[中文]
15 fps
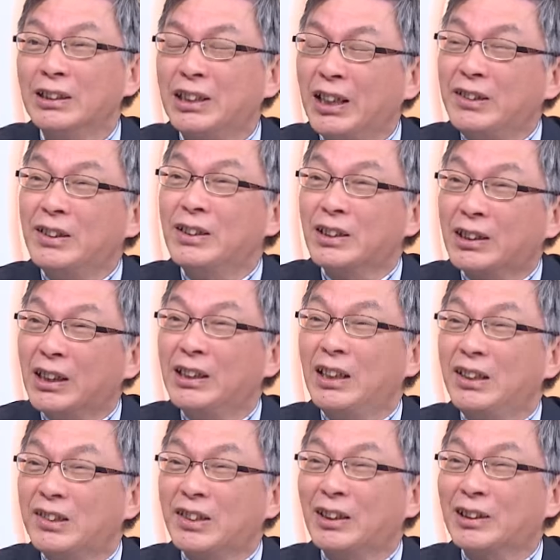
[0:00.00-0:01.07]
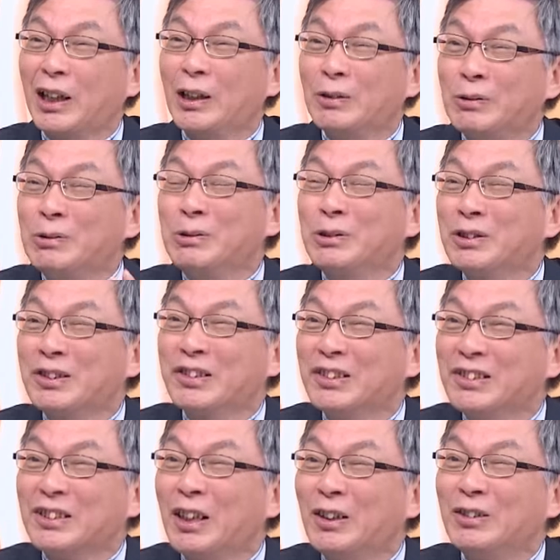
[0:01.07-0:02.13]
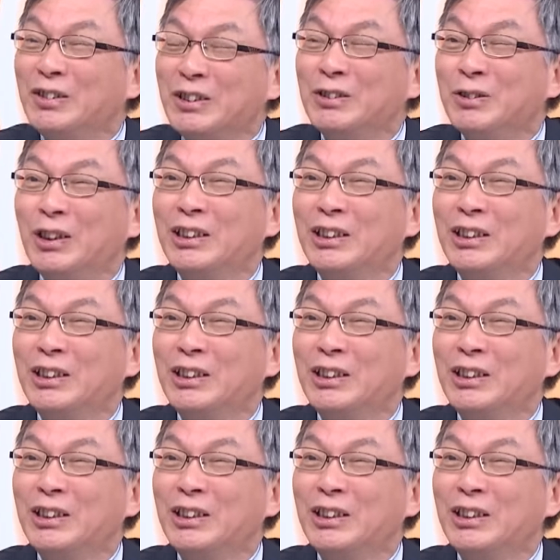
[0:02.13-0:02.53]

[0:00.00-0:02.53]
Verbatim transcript: 前一阵子黑田一上台五十兆日